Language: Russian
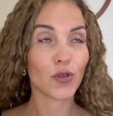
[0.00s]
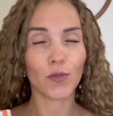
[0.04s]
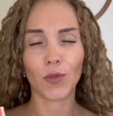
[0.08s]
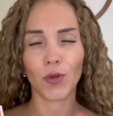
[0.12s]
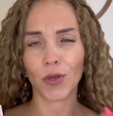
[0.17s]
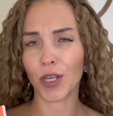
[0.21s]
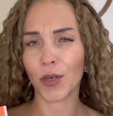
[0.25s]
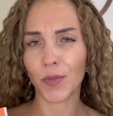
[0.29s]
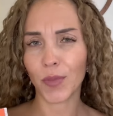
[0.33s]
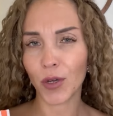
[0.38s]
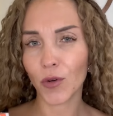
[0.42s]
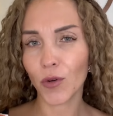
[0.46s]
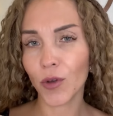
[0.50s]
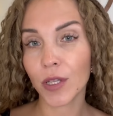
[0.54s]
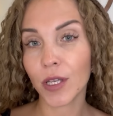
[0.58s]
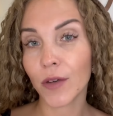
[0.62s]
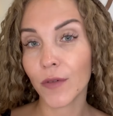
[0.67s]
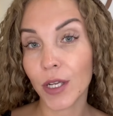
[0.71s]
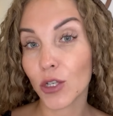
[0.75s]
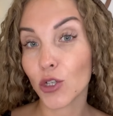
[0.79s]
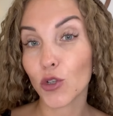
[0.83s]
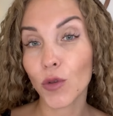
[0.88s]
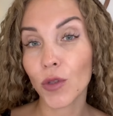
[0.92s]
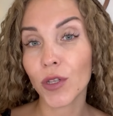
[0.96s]
Многие приходят,
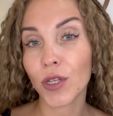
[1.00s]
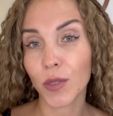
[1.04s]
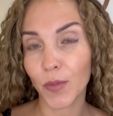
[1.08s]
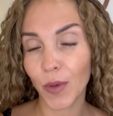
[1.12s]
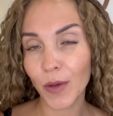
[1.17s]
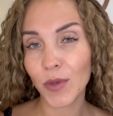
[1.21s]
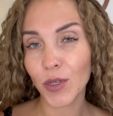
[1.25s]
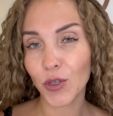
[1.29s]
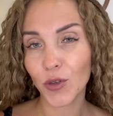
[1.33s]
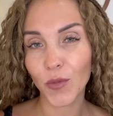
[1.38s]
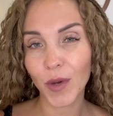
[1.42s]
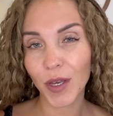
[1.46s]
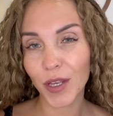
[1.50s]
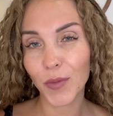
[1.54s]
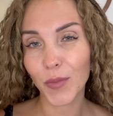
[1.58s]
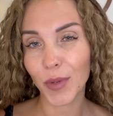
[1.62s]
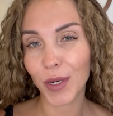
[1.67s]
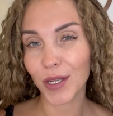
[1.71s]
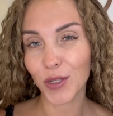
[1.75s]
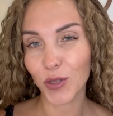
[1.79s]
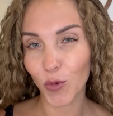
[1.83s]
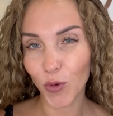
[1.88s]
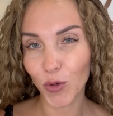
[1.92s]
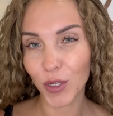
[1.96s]
говорят, что-то с памятью моей
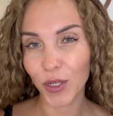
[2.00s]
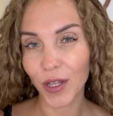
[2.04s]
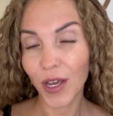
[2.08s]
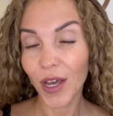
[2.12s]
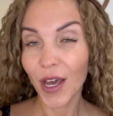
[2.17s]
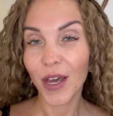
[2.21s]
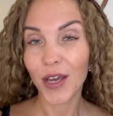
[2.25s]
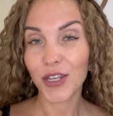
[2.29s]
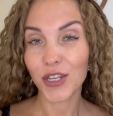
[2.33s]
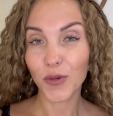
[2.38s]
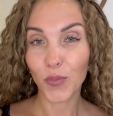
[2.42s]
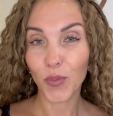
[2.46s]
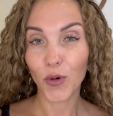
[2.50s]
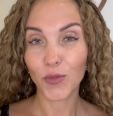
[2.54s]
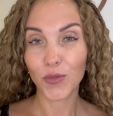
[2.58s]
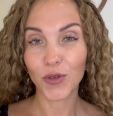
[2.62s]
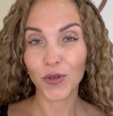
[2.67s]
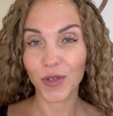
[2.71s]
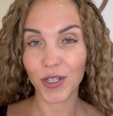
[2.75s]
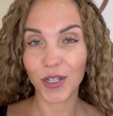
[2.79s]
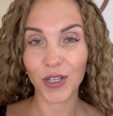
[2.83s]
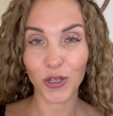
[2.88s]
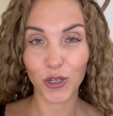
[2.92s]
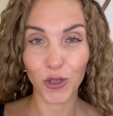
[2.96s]
происходит, не помню
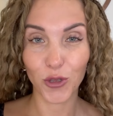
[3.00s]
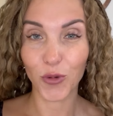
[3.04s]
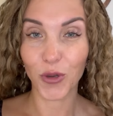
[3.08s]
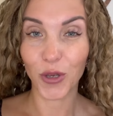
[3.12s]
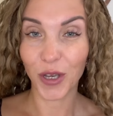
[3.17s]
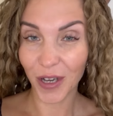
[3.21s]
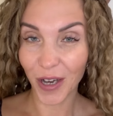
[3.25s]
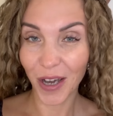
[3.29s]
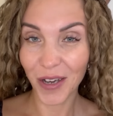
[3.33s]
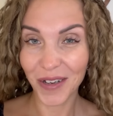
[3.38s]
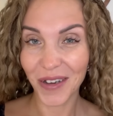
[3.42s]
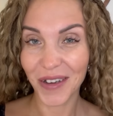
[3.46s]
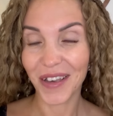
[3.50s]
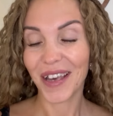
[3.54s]
где, что и как.